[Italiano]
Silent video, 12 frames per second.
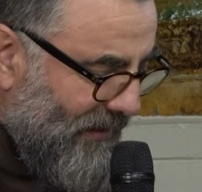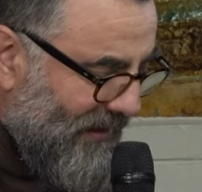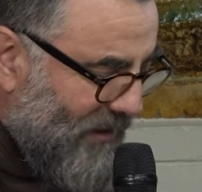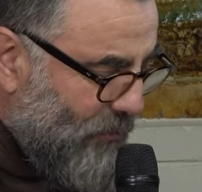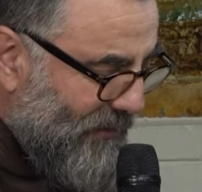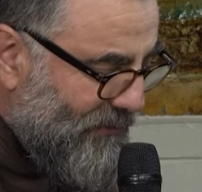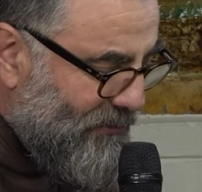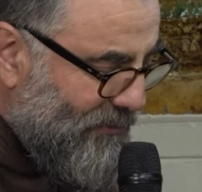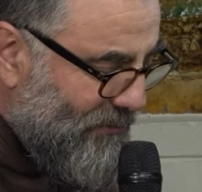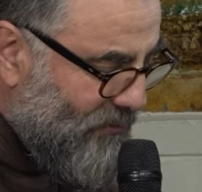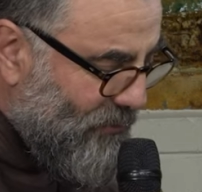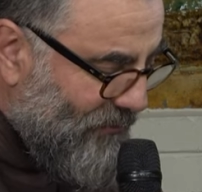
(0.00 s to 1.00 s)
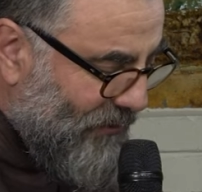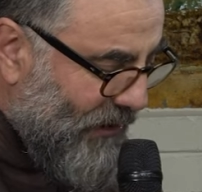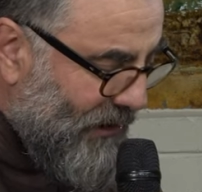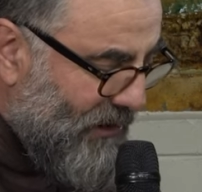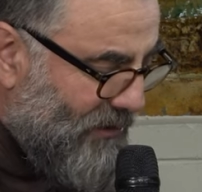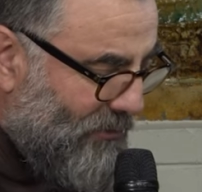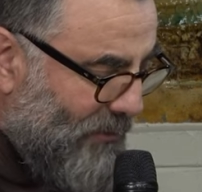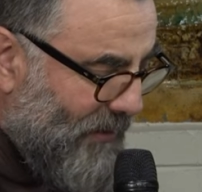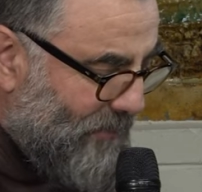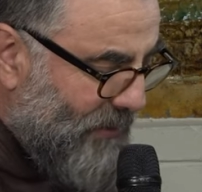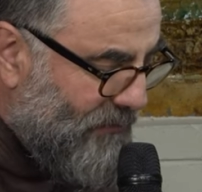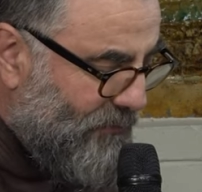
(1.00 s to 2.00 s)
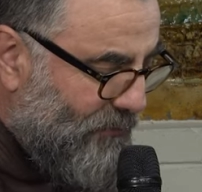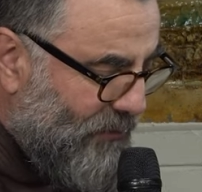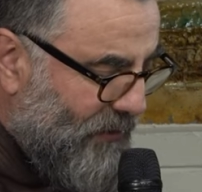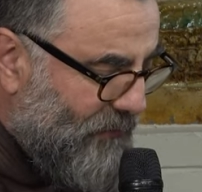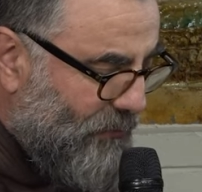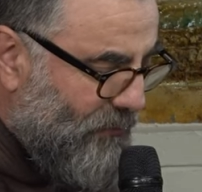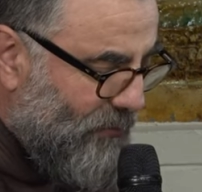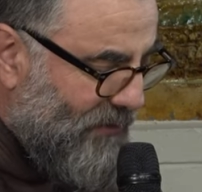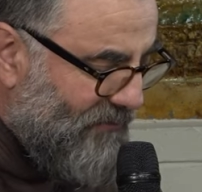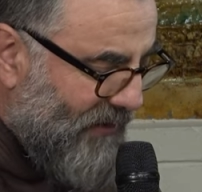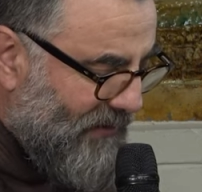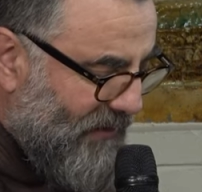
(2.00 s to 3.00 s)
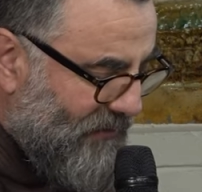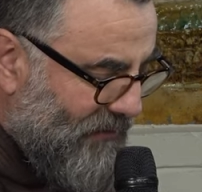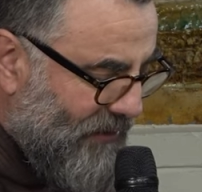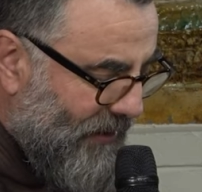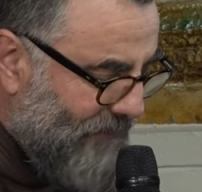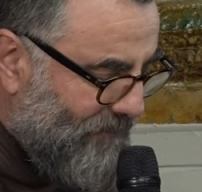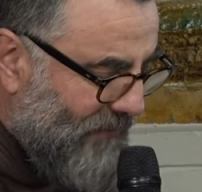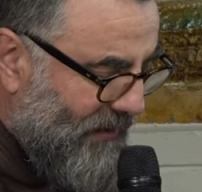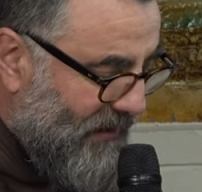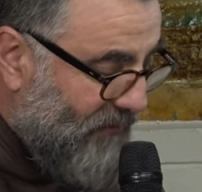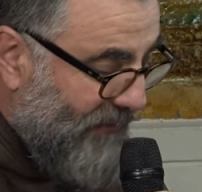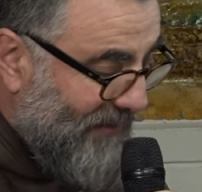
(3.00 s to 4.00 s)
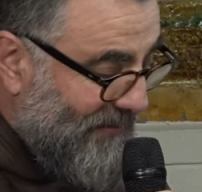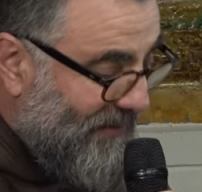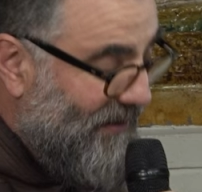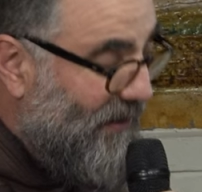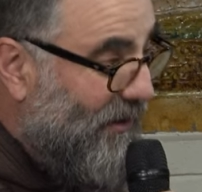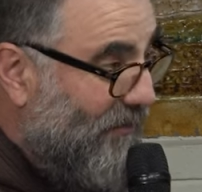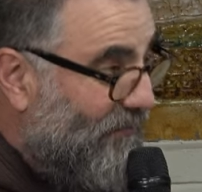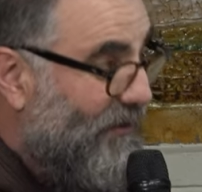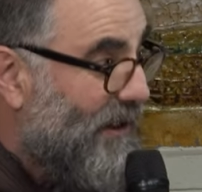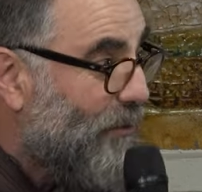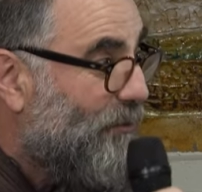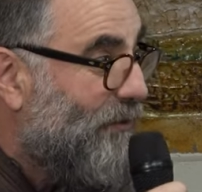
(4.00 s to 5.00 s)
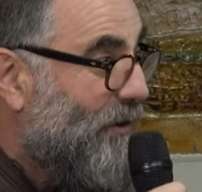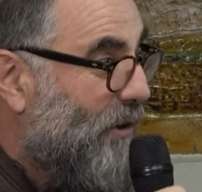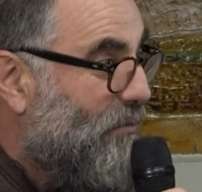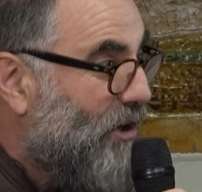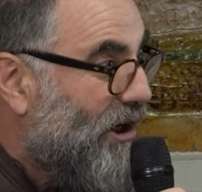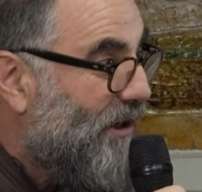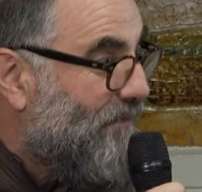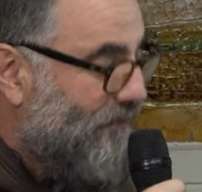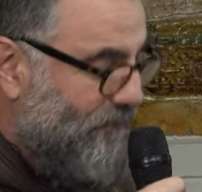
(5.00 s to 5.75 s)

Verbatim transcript: in questo scritto le persone sono di fantasia, i fatti verosimili,